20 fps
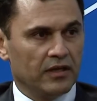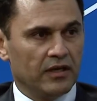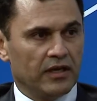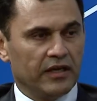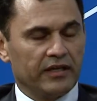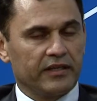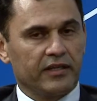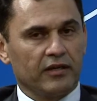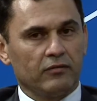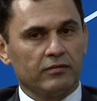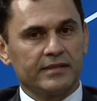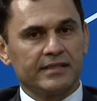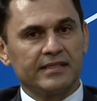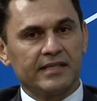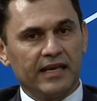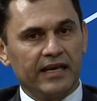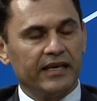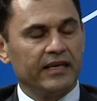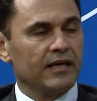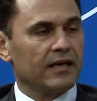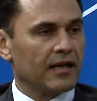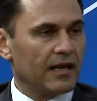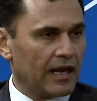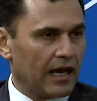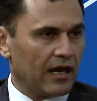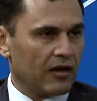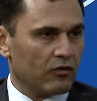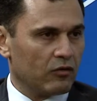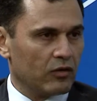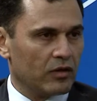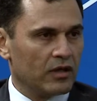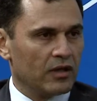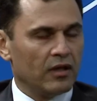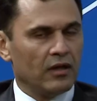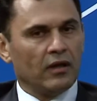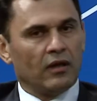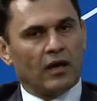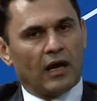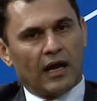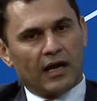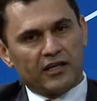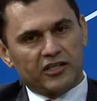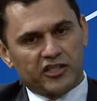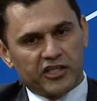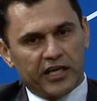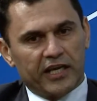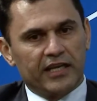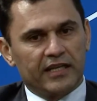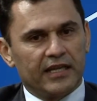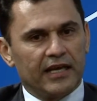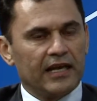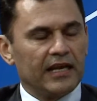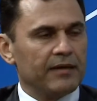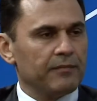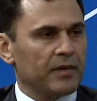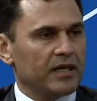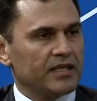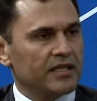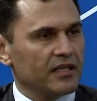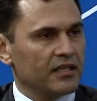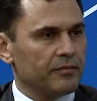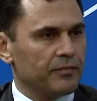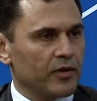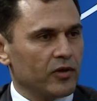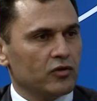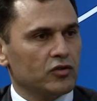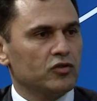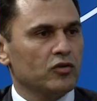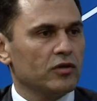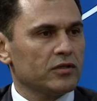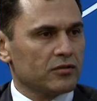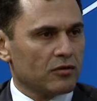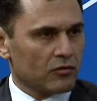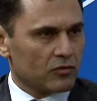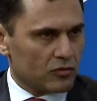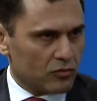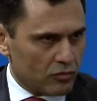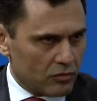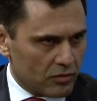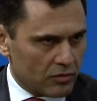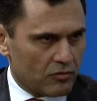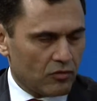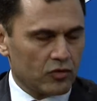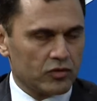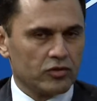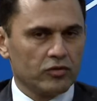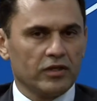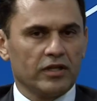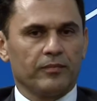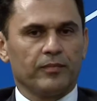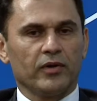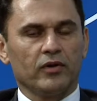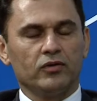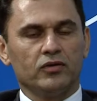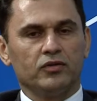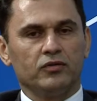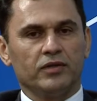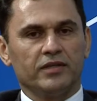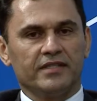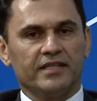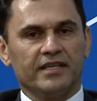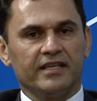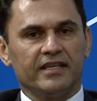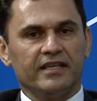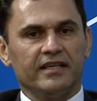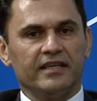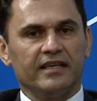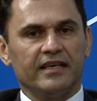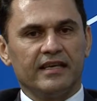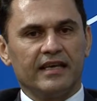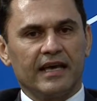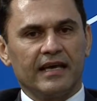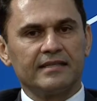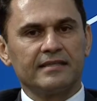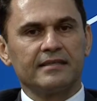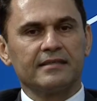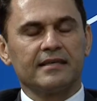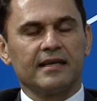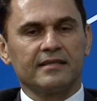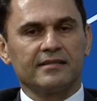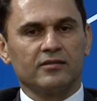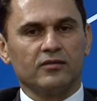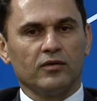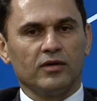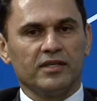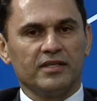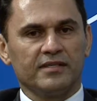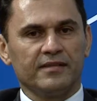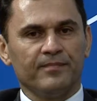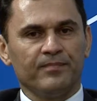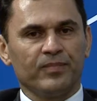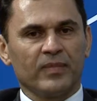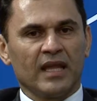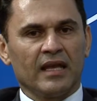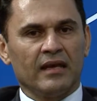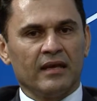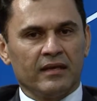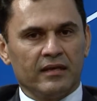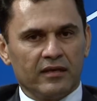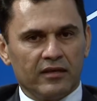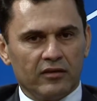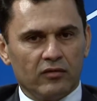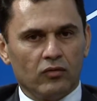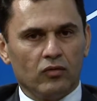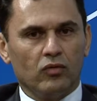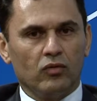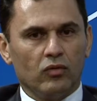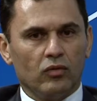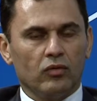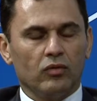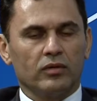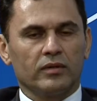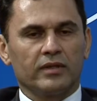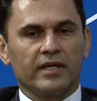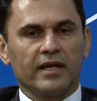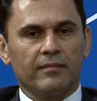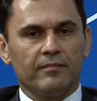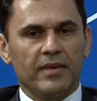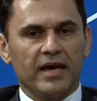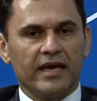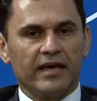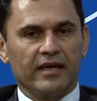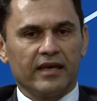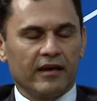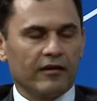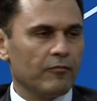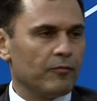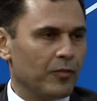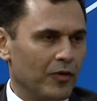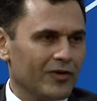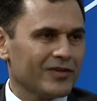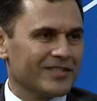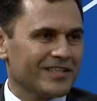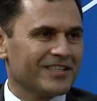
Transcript: Então, sem, claro, a agenda ela é mantida pelos dois, constru, construída pelos dois. E, e, e, essas ações, e o, também, é, eu posso,